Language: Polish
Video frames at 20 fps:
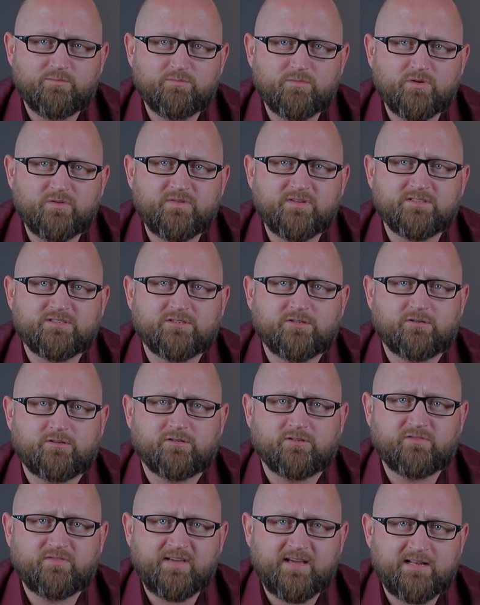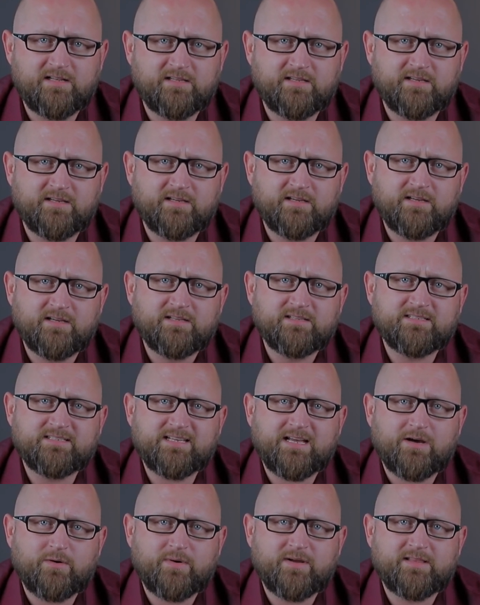Mówiąc kolokwialnie,
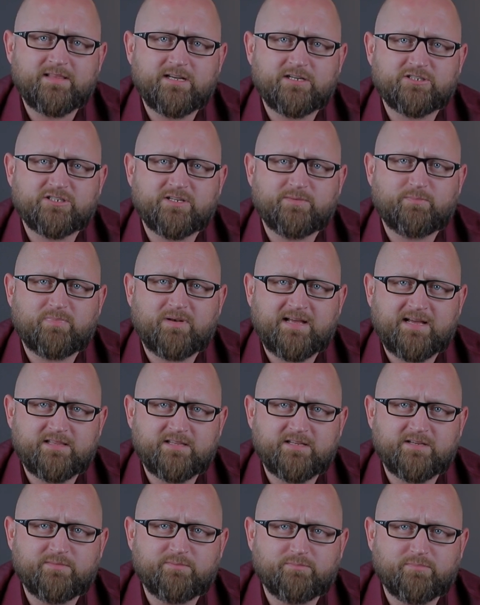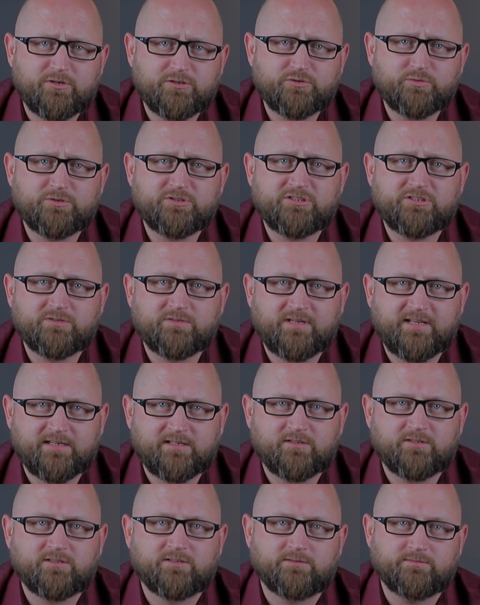całe nasze plany poszły się
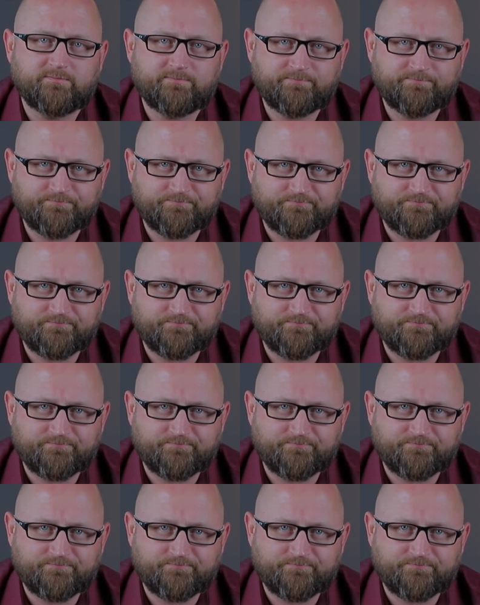lekko...